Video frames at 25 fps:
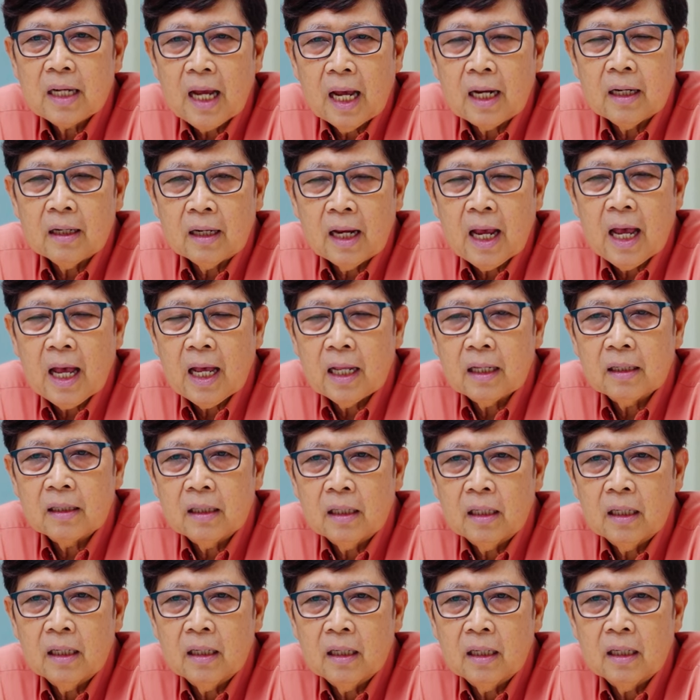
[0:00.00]
การงาน
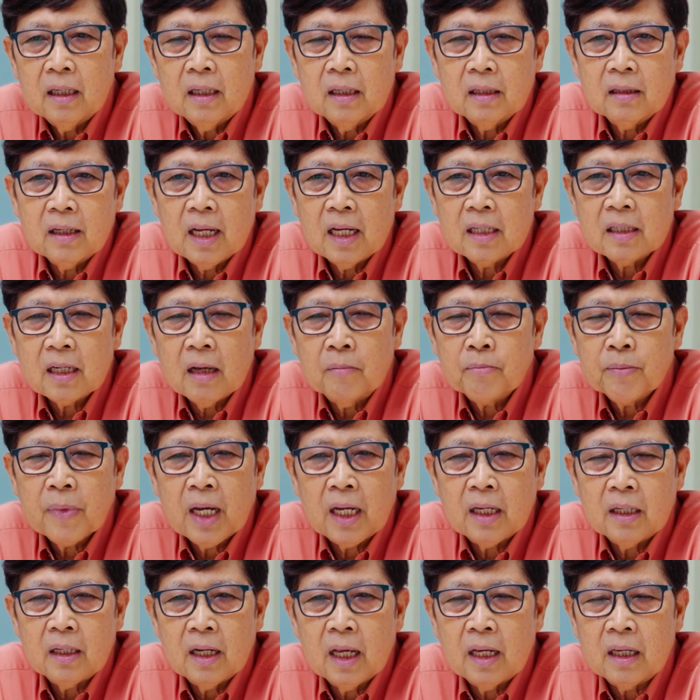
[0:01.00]
ที่ได้ทำ
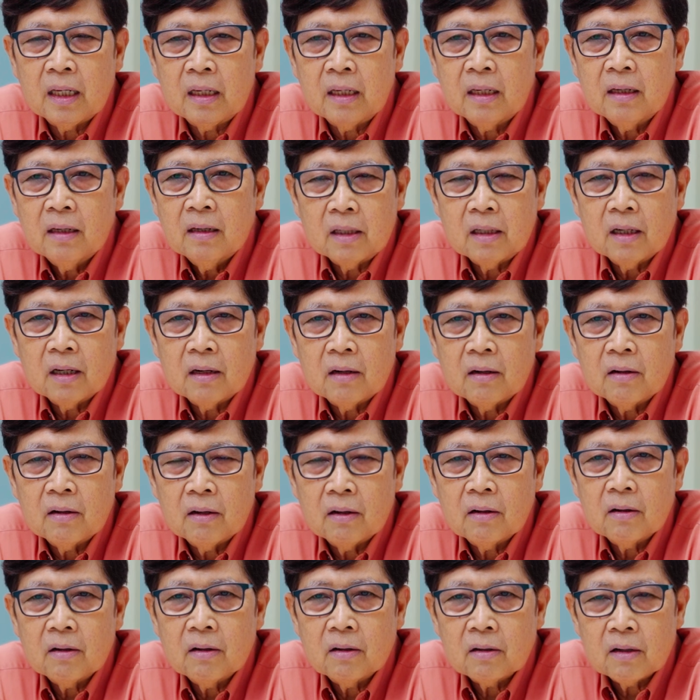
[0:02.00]
ไปในเดือน
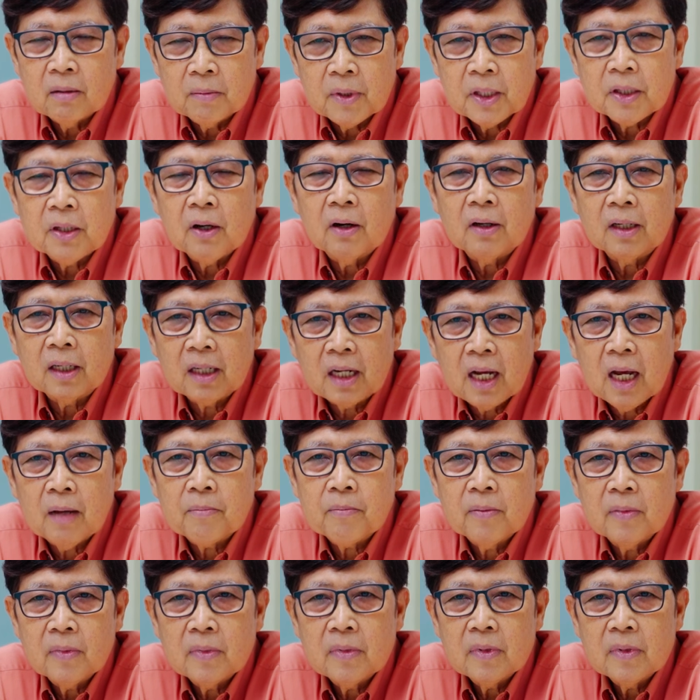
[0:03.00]
รอมฎอนครับ